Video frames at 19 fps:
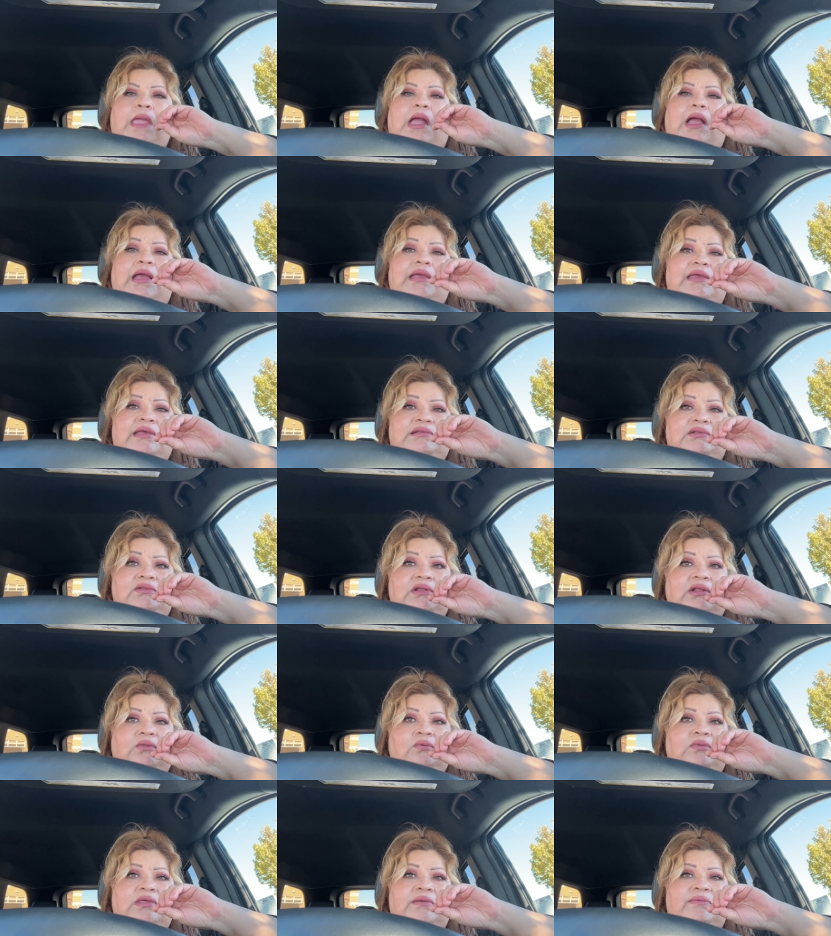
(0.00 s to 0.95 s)
Ahí es donde
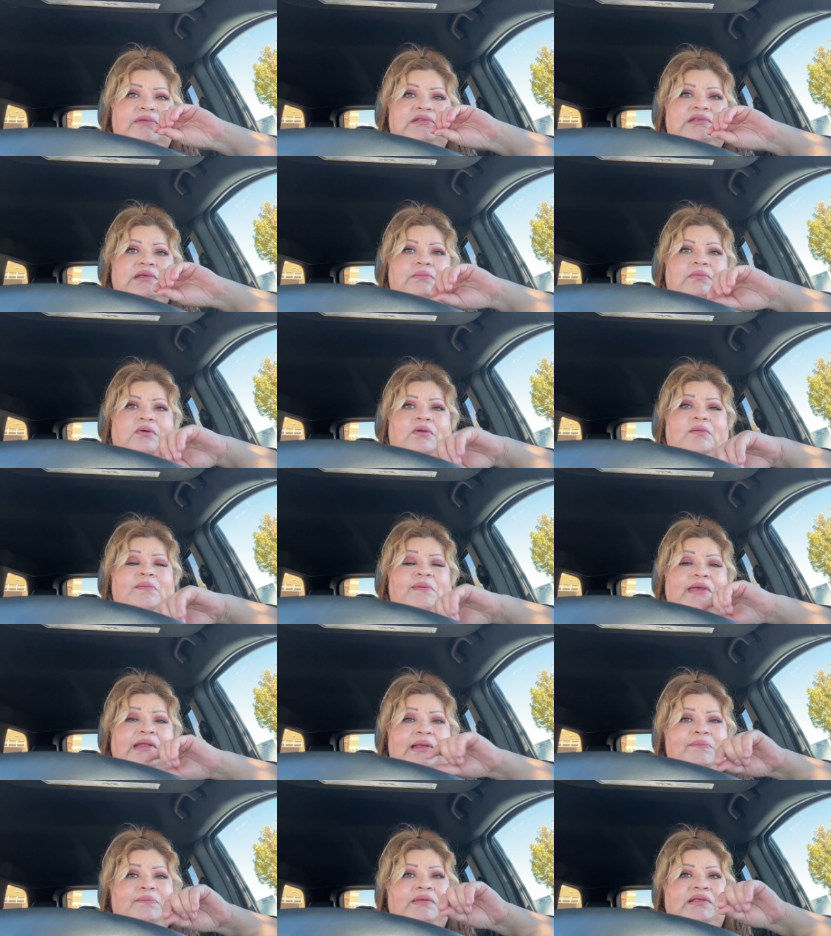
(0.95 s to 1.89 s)
tú debes de
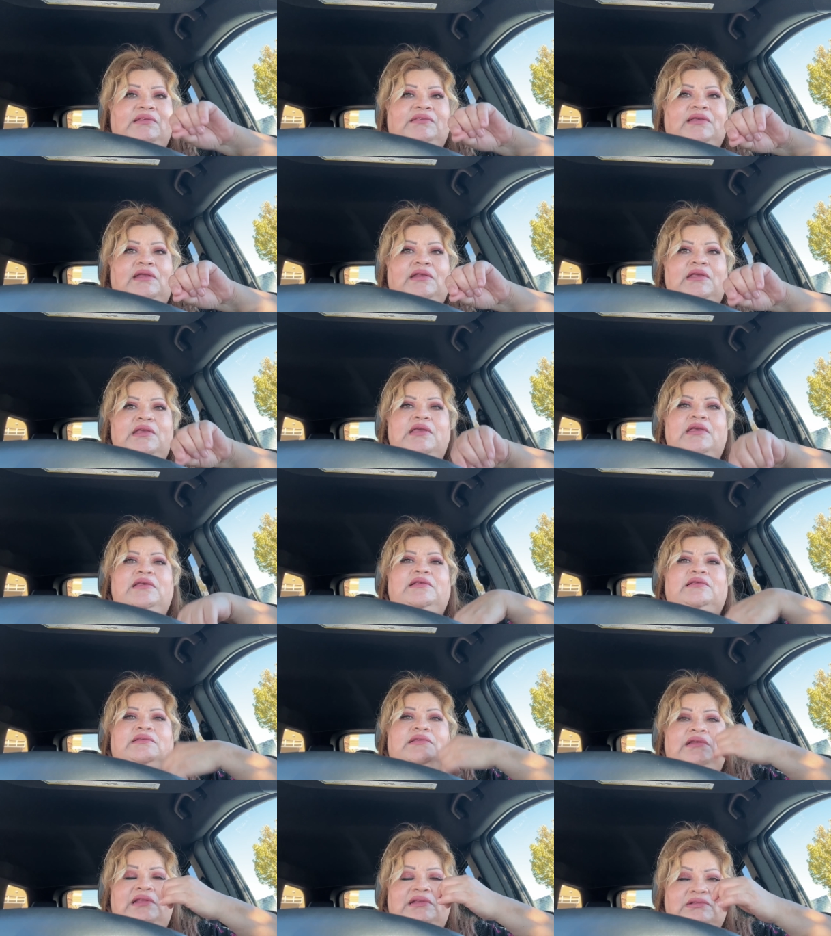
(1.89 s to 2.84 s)
volver a pensar
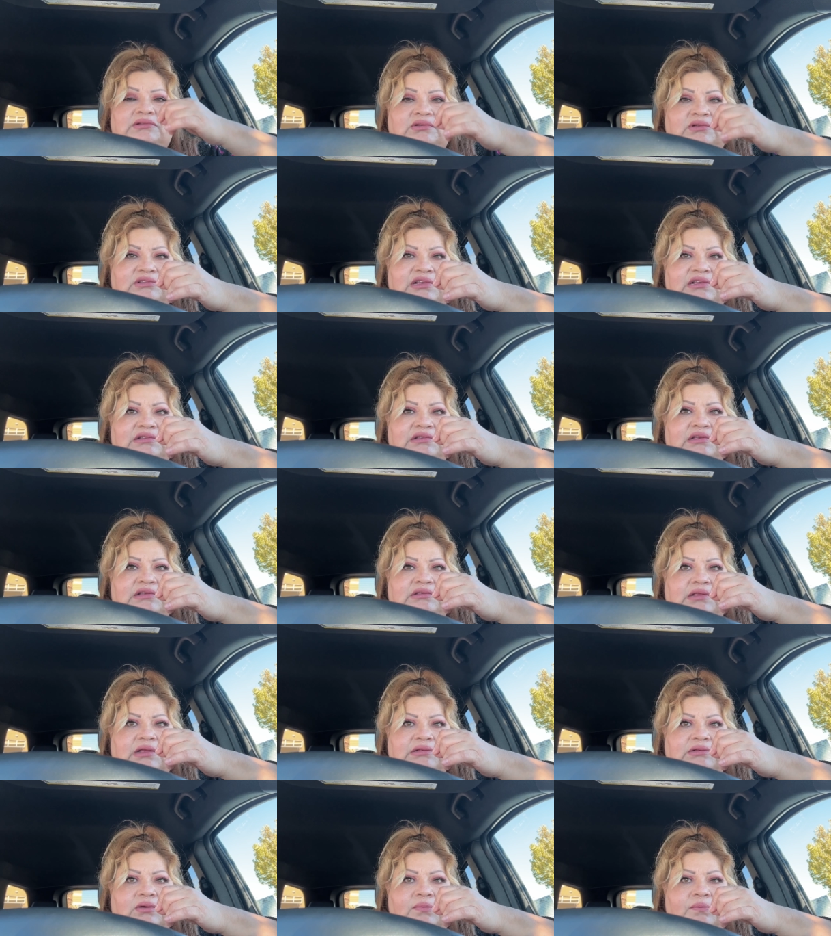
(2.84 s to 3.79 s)
si las cosas que
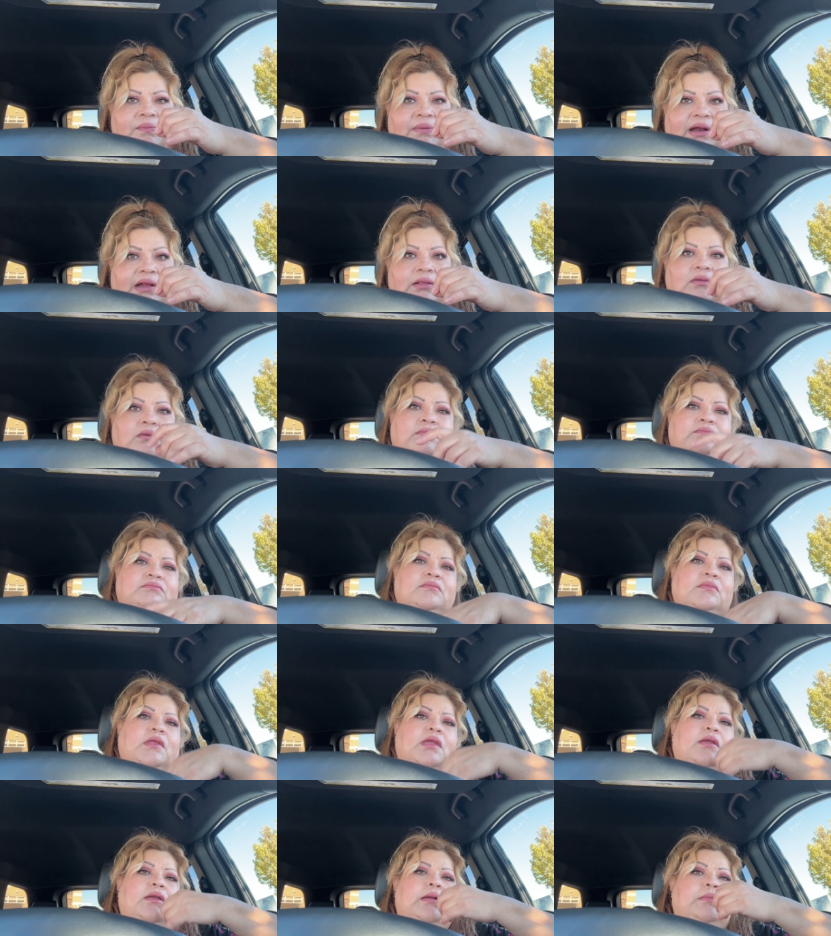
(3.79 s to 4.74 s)
estás comprando
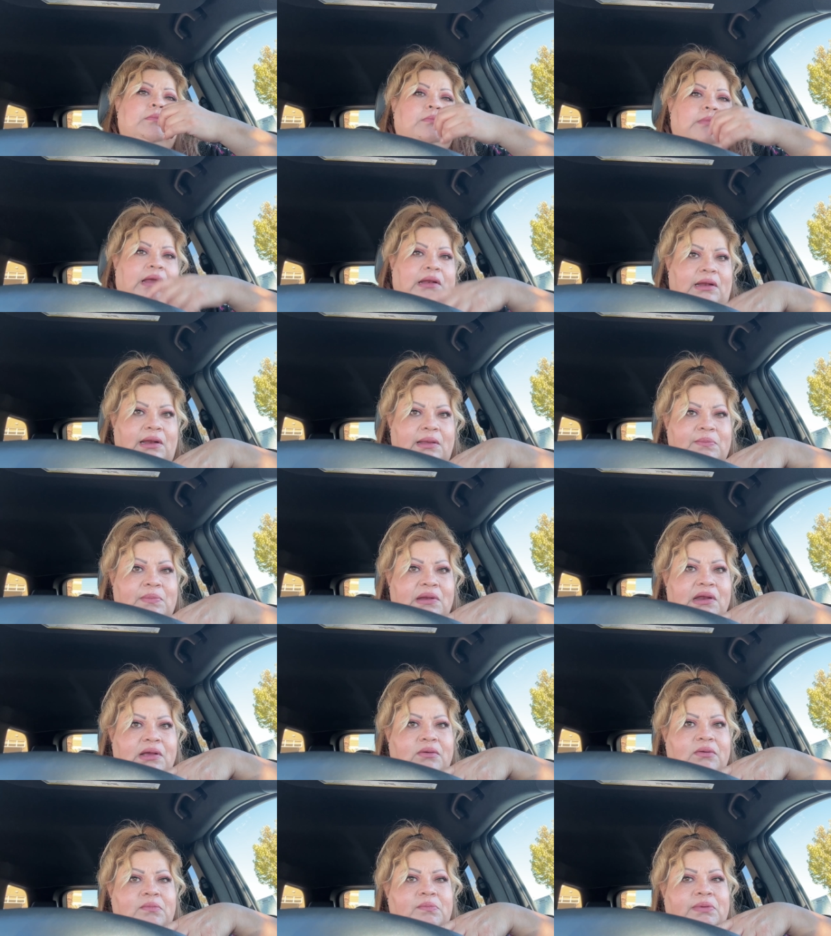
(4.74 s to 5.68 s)
vale la
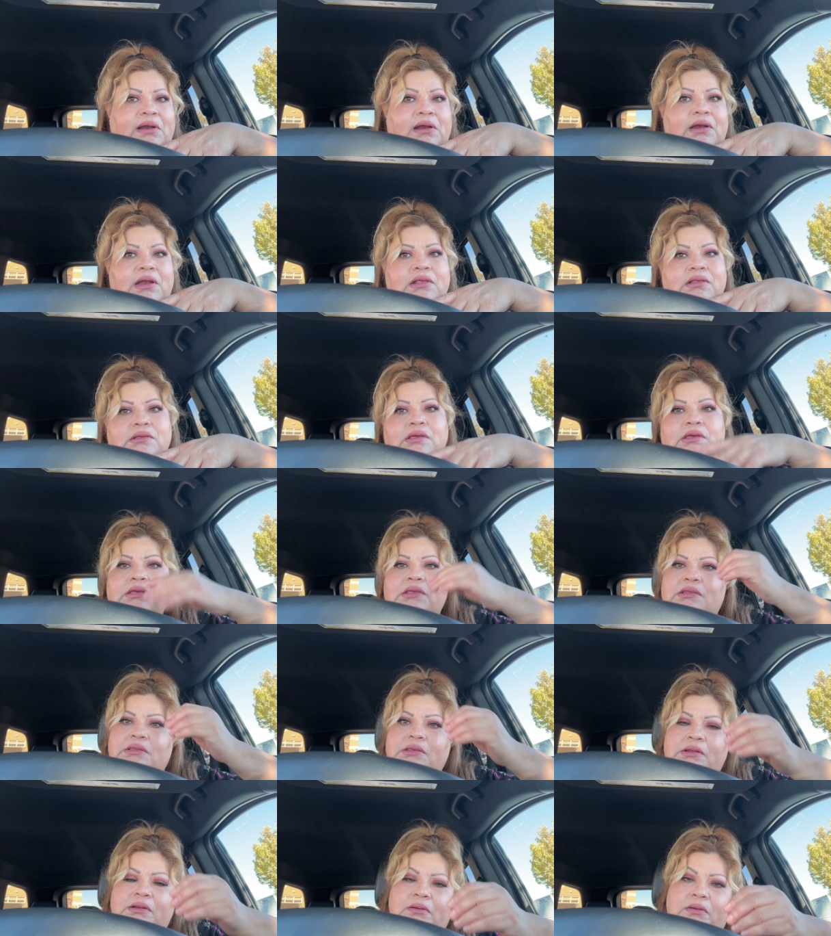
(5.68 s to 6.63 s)
pena comprarlas y
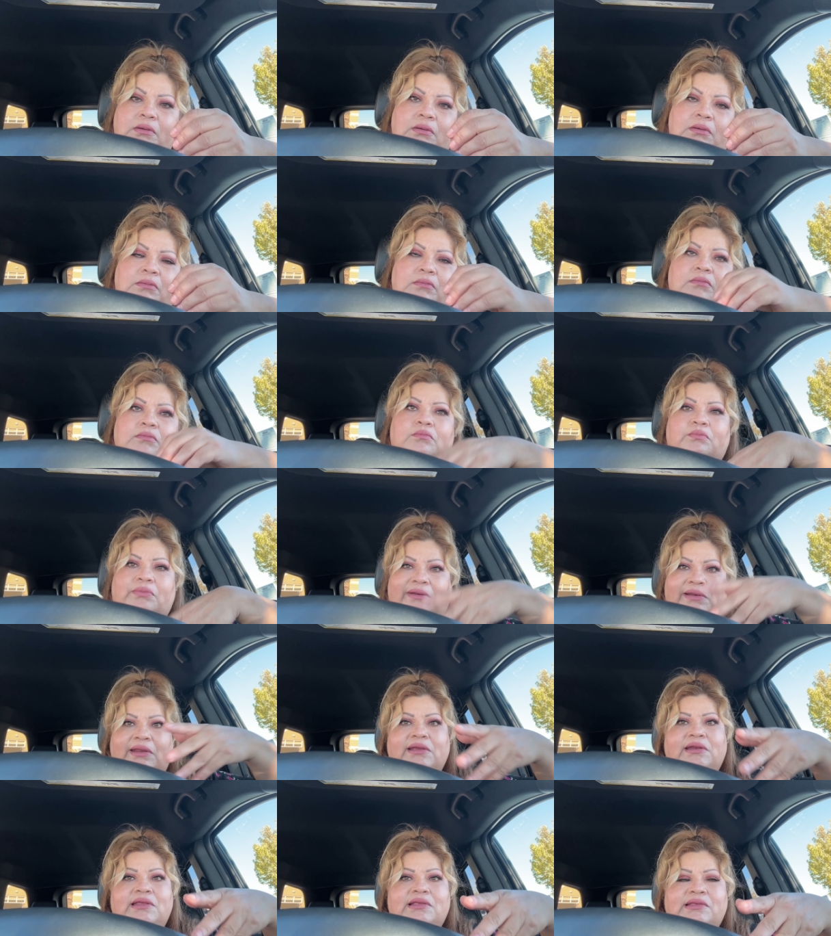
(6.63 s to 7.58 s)
si no, pues
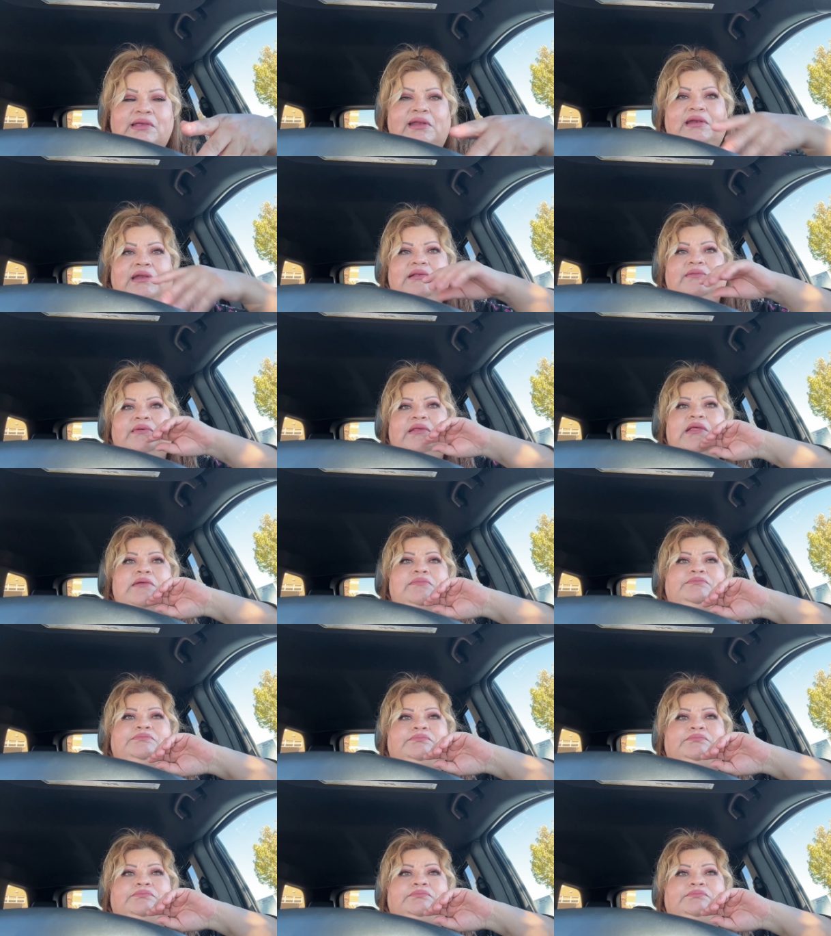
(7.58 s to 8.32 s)
regresarlas, ¿verdad?